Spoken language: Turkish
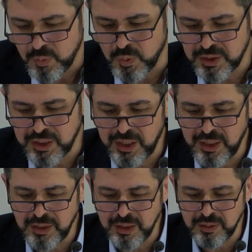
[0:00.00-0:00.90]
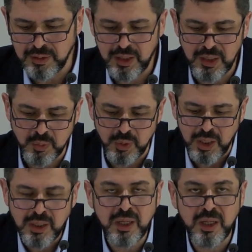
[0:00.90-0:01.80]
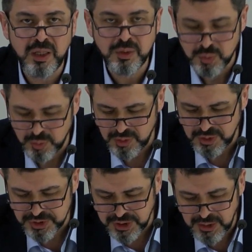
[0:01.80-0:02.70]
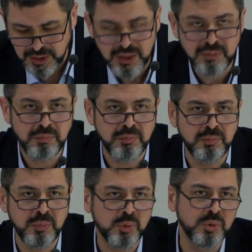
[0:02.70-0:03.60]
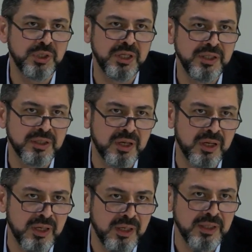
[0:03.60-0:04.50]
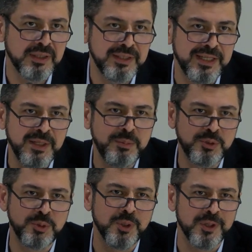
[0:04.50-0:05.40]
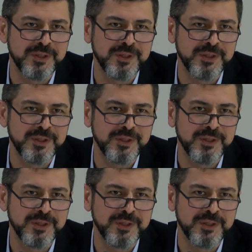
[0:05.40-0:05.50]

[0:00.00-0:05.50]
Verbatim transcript: وَكَانَ اللّٰهُ عَلَى كُلِّ شَيْءٍ مُقْتَدِرًا diye de bitiriyor.